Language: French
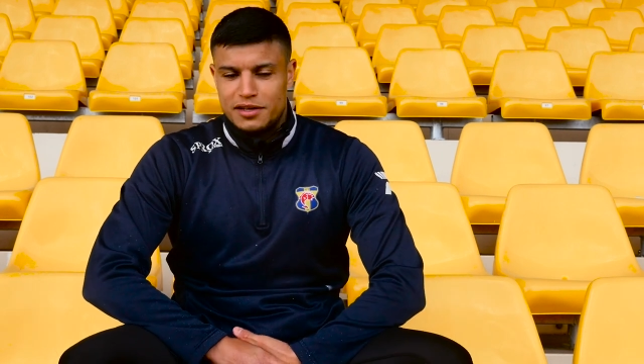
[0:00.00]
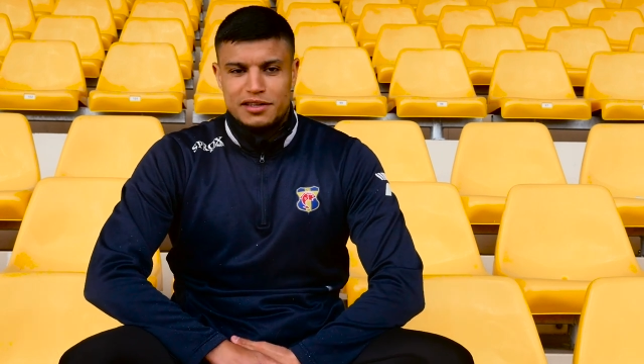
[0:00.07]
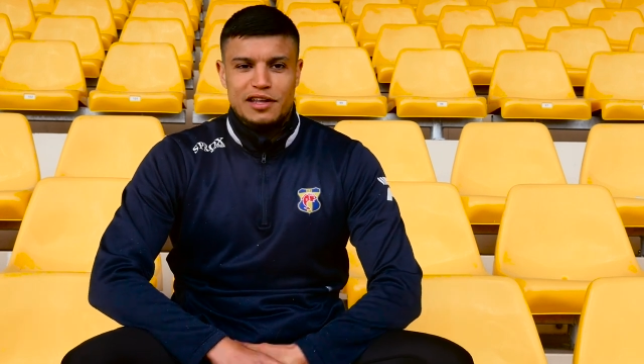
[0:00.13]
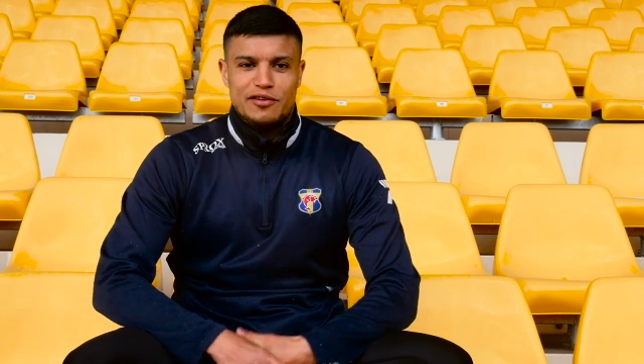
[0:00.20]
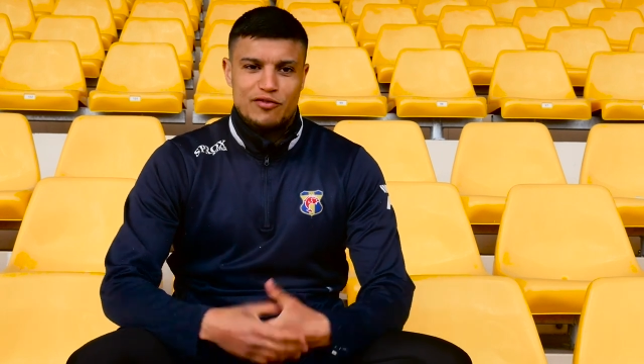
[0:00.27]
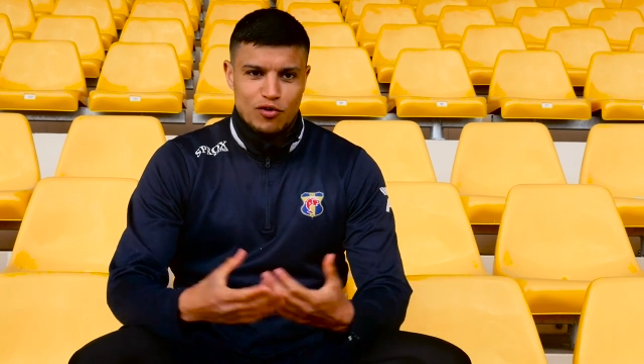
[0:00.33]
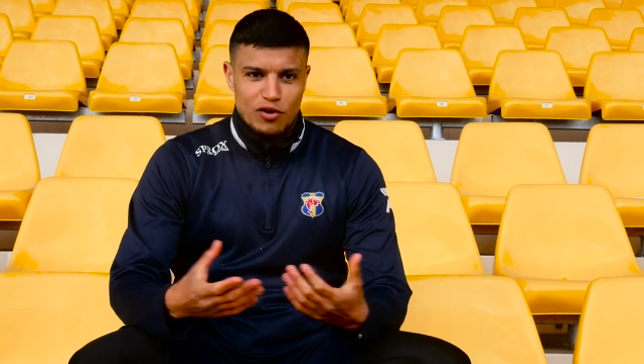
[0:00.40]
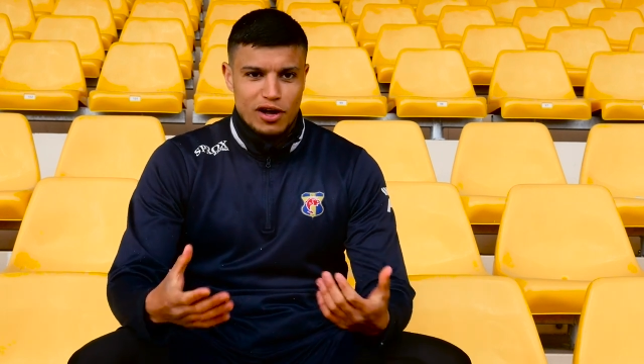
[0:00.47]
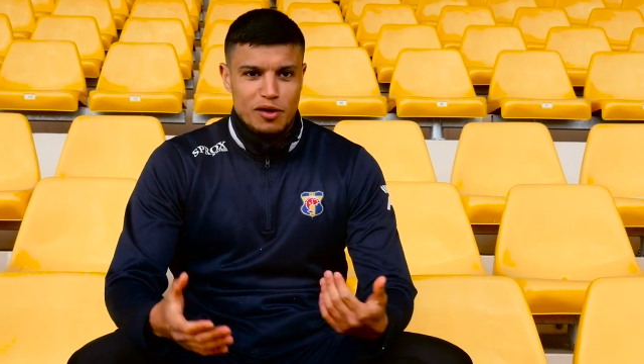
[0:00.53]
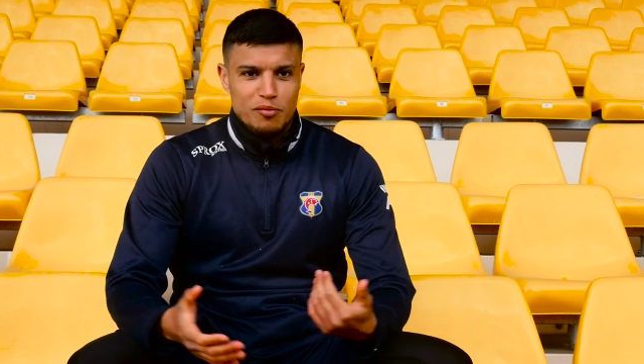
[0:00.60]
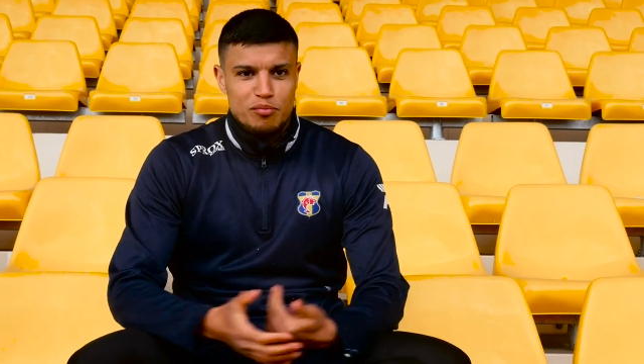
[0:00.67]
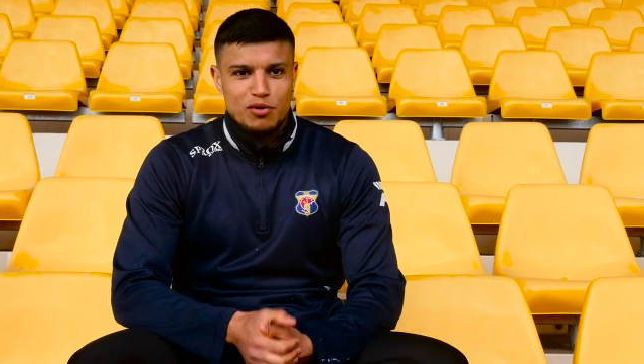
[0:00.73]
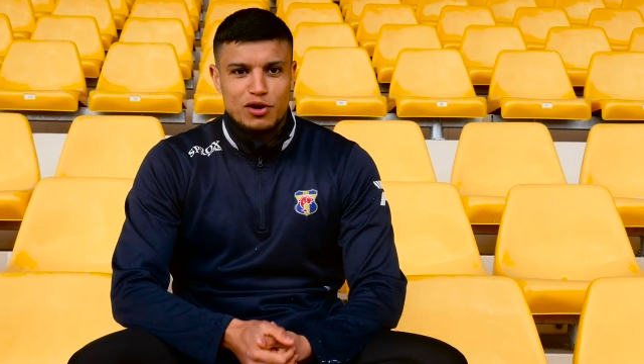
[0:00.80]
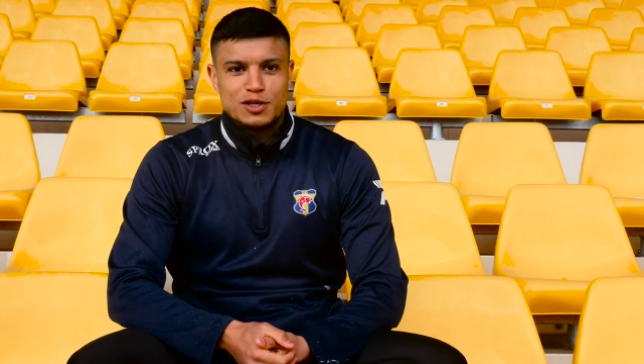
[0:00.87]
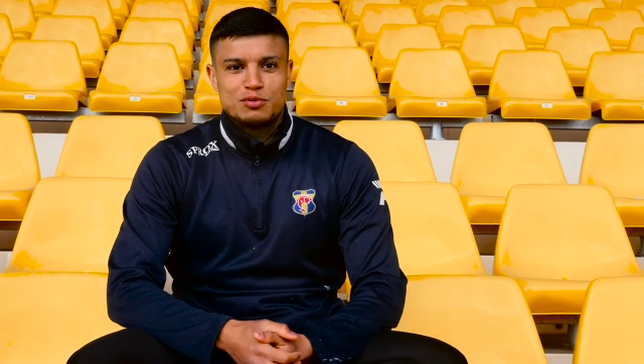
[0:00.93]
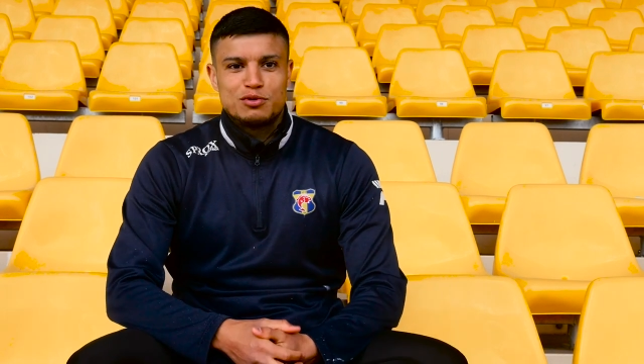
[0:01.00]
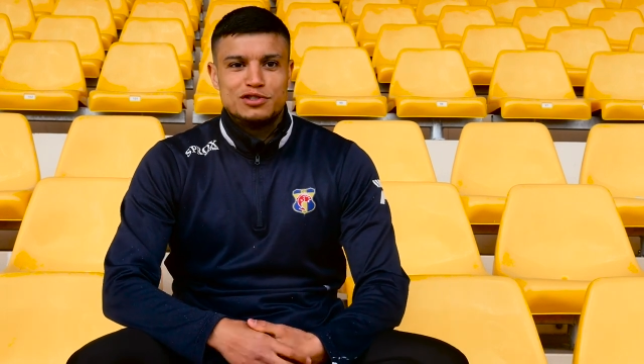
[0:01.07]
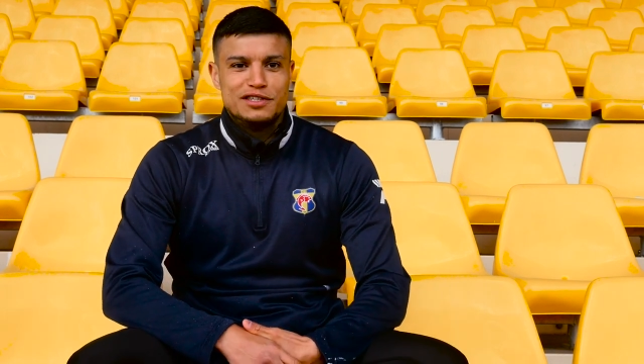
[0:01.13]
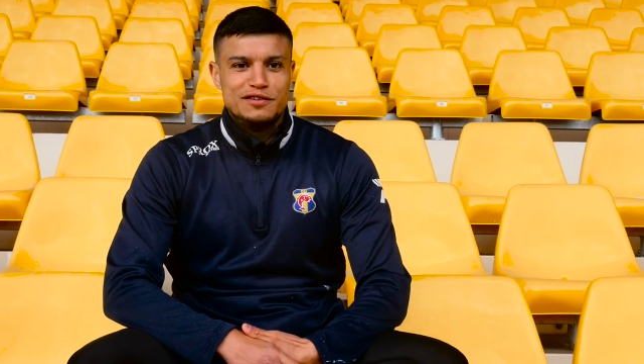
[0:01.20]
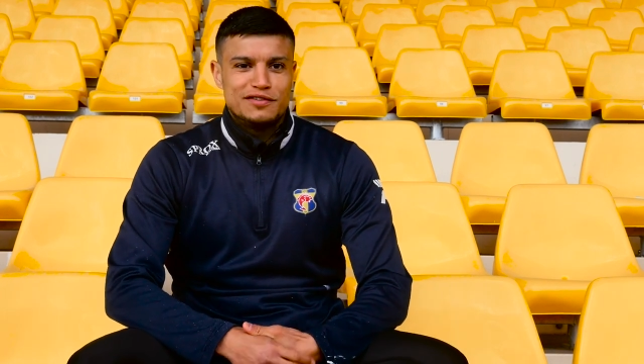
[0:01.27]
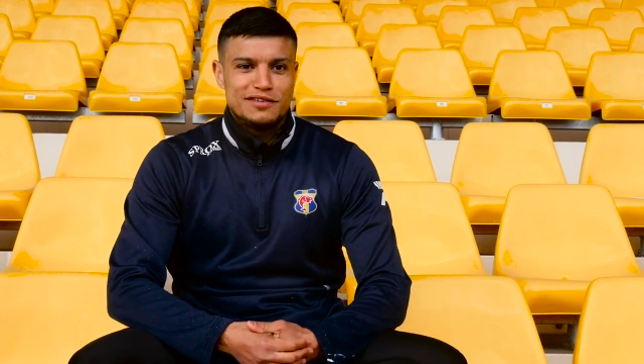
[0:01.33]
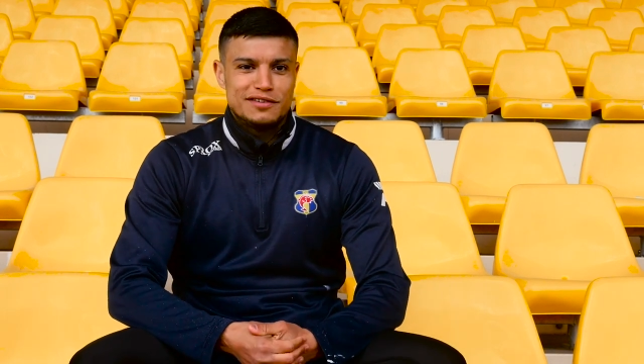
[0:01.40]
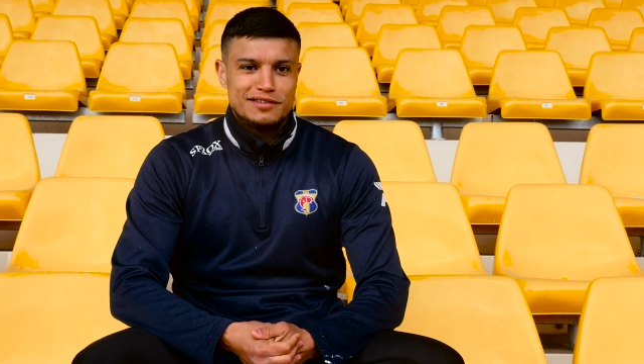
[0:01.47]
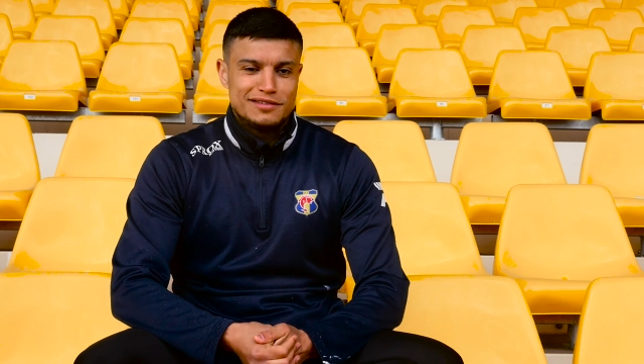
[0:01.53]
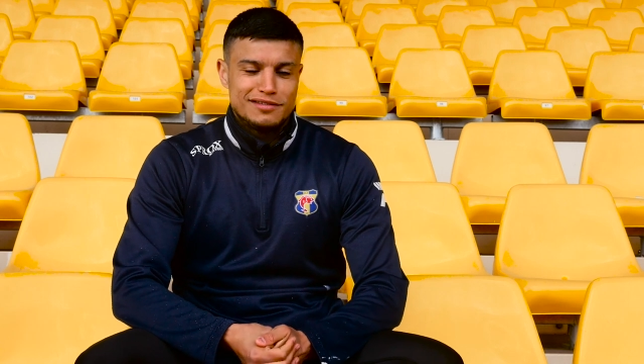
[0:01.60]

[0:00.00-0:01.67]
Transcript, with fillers: des fois un peu explosif,